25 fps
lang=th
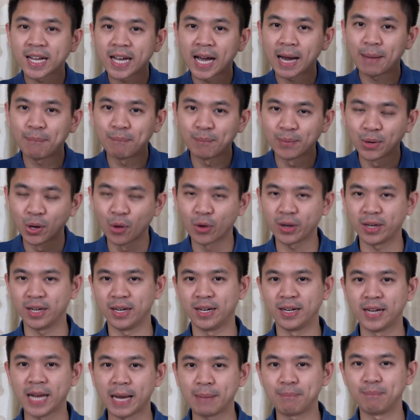ขับรถ
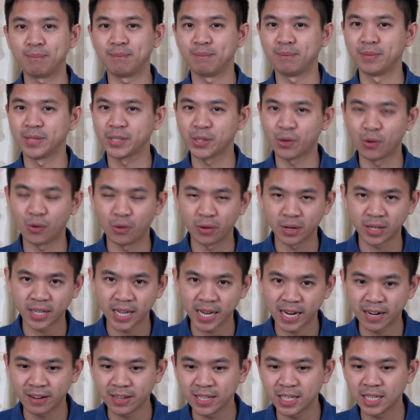รับส่งแก
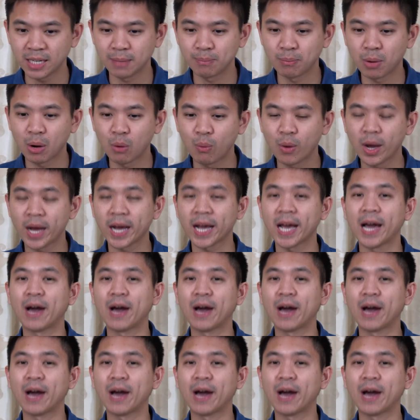รี่เพราะว่า